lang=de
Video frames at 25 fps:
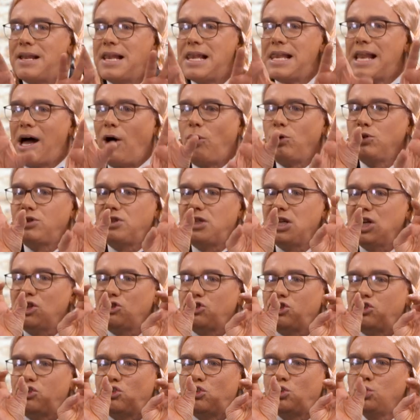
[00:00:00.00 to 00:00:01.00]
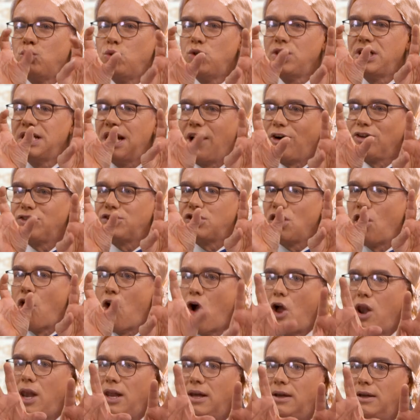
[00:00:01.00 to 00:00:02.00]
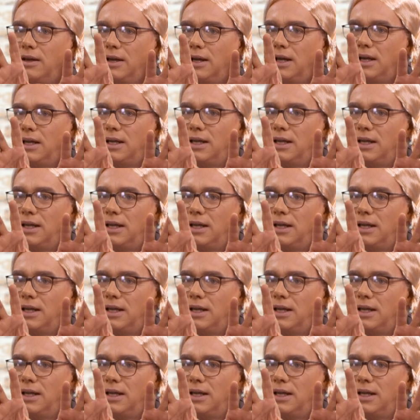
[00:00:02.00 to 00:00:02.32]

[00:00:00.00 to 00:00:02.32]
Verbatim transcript: laut der Studie aus der Hölle